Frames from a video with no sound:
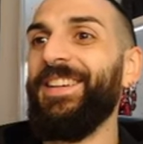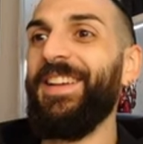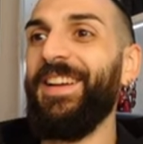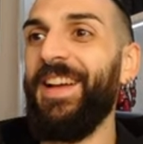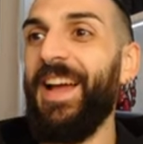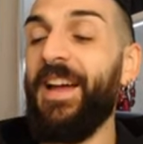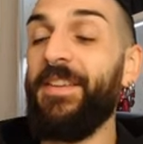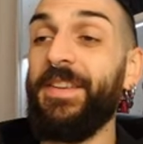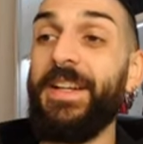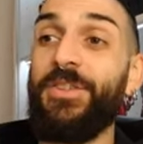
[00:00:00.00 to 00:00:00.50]

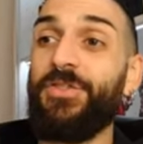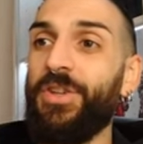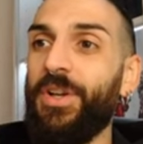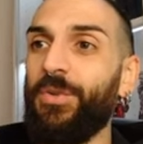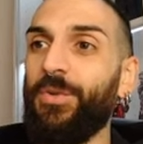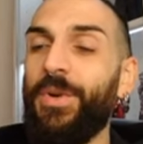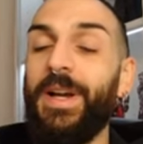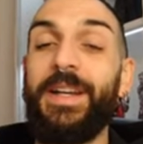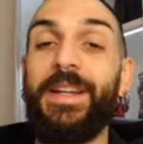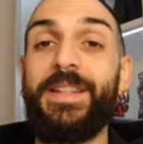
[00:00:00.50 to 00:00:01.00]
ha
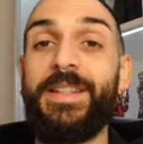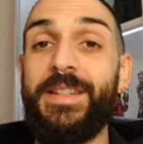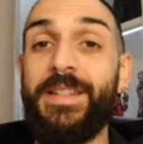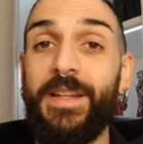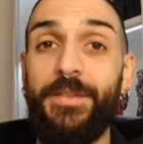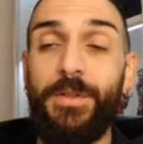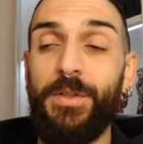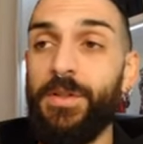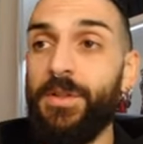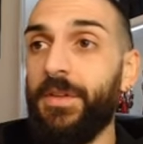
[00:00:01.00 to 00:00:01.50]
rilasciato anche
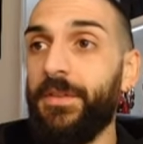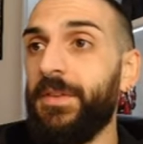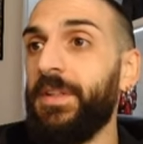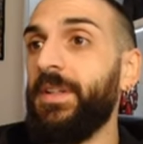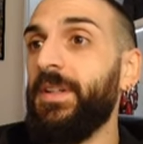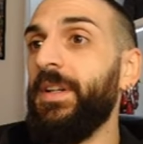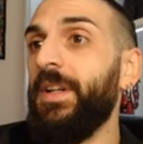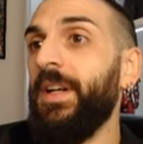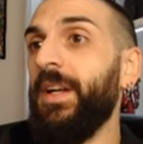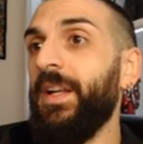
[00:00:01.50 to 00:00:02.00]

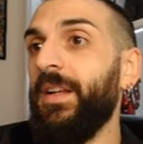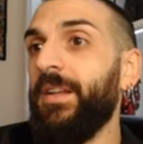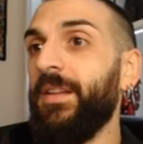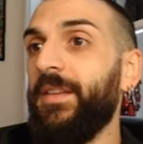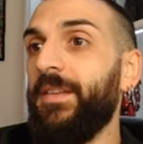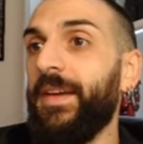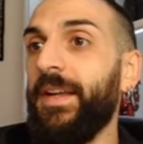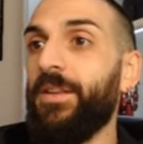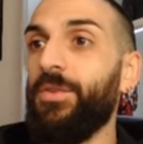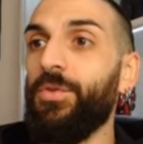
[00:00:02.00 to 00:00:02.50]
Star-Lord,
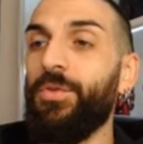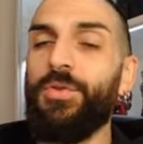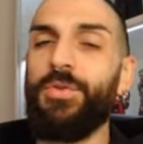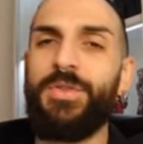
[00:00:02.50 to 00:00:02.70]
tratto, o